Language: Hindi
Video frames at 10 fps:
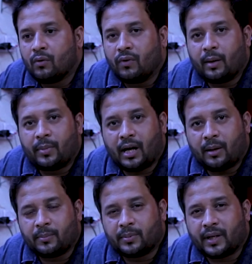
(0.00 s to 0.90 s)
वहाँ पर
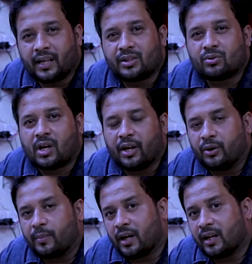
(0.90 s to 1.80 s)
आप कैसे उस खाने
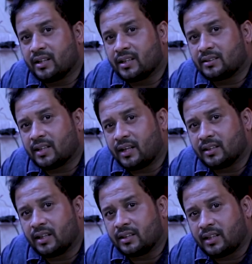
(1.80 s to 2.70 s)
को पकाएंगे जहाँ सारे
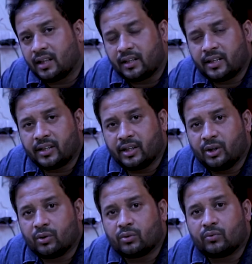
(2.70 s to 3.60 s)
दरख्त की लकड़ियाँ
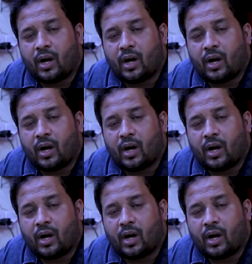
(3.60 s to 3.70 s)
गीली हों तो